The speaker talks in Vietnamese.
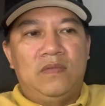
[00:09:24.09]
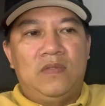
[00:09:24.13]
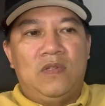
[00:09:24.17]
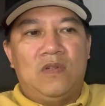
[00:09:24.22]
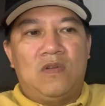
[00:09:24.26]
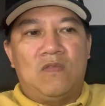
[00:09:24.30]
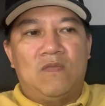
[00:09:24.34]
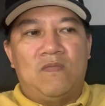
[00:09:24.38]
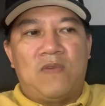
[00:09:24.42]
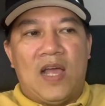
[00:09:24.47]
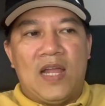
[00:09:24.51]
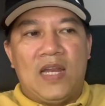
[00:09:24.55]
chứ
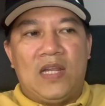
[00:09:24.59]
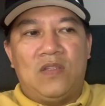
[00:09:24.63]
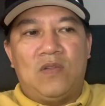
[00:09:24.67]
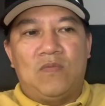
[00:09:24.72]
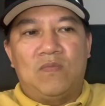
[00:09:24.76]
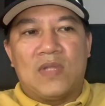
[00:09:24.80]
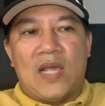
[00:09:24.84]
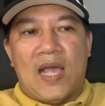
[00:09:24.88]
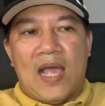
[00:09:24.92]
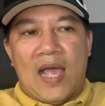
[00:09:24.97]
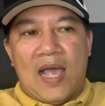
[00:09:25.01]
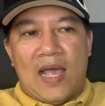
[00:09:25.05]
không phải là
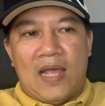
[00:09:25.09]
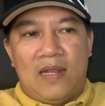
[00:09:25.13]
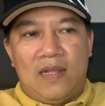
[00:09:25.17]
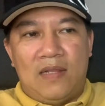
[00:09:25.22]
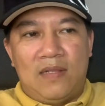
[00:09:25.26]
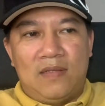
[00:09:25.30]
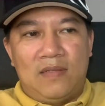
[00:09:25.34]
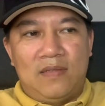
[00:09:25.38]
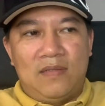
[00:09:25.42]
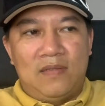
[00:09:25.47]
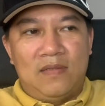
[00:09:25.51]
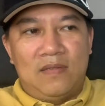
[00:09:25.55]
chúng ta
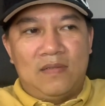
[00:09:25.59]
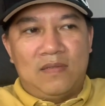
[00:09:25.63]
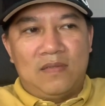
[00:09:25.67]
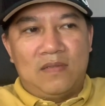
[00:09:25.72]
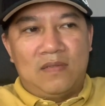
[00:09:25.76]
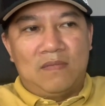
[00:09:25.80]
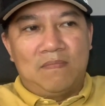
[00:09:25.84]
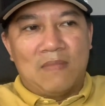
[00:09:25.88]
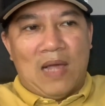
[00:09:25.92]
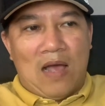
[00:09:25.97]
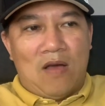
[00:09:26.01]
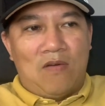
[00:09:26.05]
ừ,
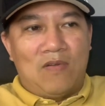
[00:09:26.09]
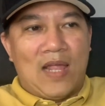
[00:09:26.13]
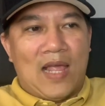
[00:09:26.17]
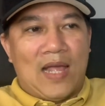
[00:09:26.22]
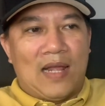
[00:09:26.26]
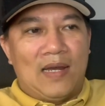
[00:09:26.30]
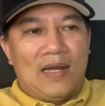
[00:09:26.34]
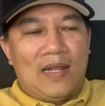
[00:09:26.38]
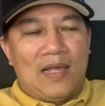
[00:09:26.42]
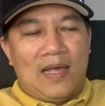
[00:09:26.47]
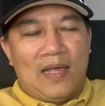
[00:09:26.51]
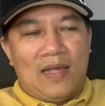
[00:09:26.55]
bảo
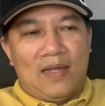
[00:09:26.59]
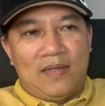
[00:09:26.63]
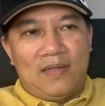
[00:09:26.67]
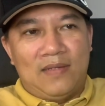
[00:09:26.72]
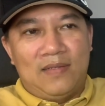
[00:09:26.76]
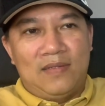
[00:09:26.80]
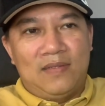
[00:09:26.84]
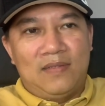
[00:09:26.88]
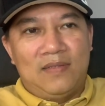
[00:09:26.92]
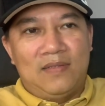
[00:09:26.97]
rằng là